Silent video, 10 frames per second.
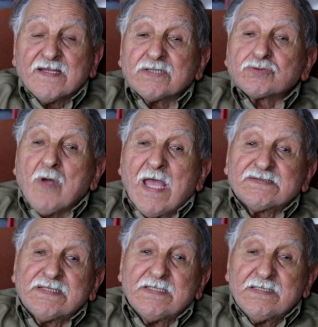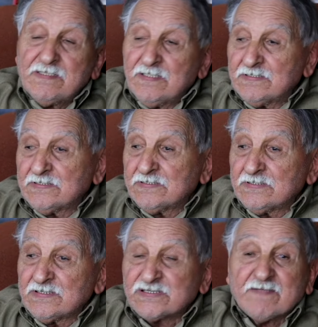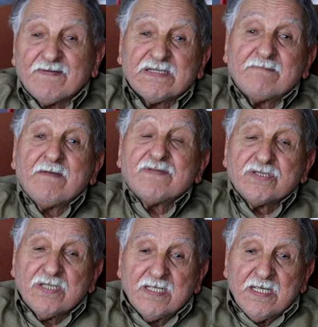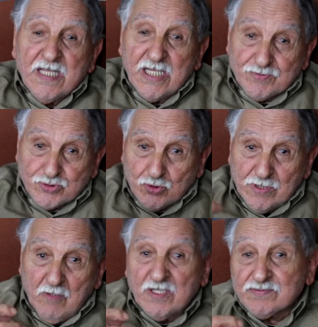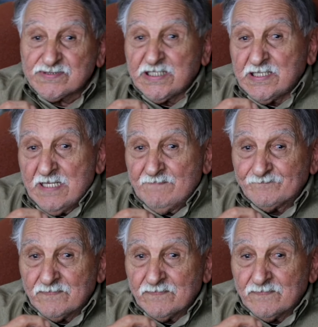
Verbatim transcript: نات واحد الانتفاضه ما بين حزب الشورى وحزب الاستقلال